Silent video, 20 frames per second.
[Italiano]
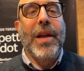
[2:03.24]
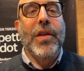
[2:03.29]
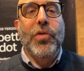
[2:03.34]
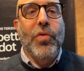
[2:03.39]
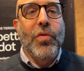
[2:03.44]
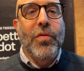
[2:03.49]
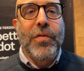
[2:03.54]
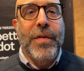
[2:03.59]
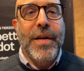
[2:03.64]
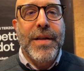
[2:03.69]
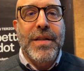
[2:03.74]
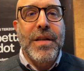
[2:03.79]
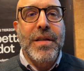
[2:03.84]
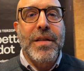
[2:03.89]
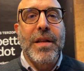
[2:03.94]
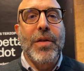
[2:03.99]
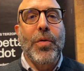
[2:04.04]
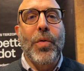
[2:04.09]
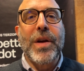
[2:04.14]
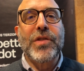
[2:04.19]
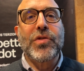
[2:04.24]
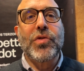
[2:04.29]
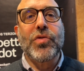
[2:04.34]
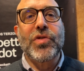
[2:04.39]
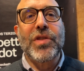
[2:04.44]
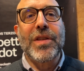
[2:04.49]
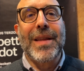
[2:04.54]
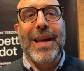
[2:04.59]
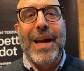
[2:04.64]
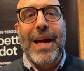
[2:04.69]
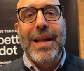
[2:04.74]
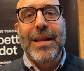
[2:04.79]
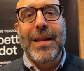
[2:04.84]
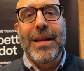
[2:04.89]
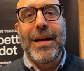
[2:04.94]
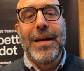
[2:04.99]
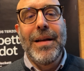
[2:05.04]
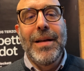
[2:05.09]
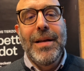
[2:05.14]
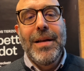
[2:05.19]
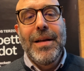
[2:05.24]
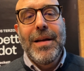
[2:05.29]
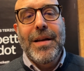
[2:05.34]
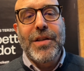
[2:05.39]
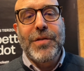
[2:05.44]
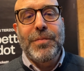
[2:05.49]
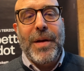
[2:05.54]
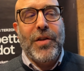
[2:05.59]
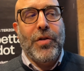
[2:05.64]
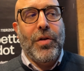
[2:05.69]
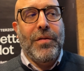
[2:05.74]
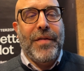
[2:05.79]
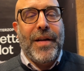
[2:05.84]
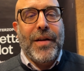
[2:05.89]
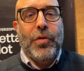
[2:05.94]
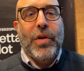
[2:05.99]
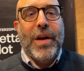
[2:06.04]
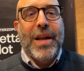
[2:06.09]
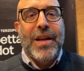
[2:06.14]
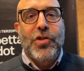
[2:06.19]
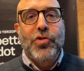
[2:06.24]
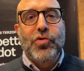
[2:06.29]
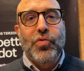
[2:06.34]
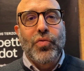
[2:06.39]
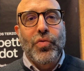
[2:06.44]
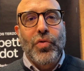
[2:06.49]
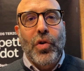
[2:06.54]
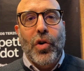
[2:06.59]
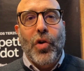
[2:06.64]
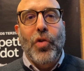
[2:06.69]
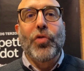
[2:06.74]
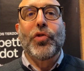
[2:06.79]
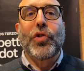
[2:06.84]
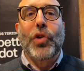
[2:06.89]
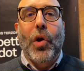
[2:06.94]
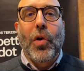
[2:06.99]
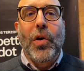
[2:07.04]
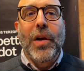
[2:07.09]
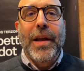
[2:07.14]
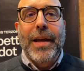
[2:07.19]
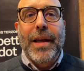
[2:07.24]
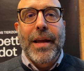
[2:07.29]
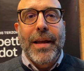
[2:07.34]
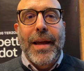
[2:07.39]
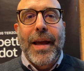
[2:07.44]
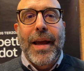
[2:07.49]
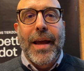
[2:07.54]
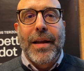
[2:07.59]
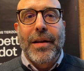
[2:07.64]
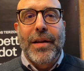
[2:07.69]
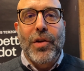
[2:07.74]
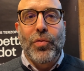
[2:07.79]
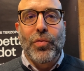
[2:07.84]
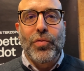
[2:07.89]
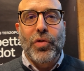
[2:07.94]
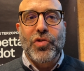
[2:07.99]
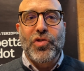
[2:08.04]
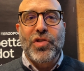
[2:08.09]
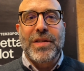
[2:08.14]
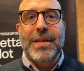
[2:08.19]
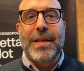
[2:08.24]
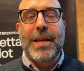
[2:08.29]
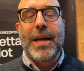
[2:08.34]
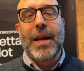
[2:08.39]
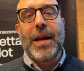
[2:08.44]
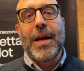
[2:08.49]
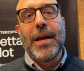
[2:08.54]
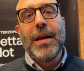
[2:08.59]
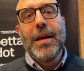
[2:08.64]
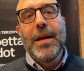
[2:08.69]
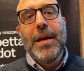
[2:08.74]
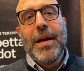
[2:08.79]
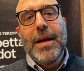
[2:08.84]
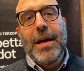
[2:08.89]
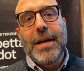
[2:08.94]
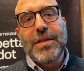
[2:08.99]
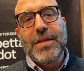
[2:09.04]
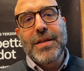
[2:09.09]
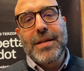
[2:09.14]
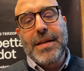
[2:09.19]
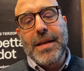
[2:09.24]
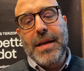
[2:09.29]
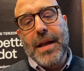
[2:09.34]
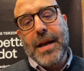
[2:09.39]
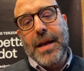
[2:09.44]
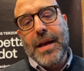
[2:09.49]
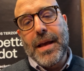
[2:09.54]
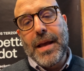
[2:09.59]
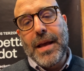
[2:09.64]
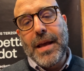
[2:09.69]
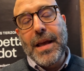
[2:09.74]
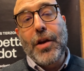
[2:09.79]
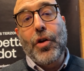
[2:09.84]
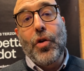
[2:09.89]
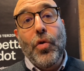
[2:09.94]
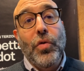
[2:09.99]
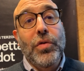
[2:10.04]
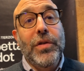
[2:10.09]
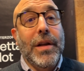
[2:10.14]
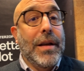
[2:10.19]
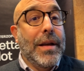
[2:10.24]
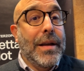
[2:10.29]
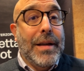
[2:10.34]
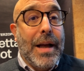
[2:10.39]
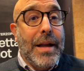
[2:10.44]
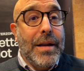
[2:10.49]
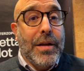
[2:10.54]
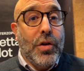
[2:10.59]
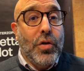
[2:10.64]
truffa, se di questo si tratta, rispetto al fatto che nessuno controlli chi è tenuto a gestire, a gestire i conti di tanti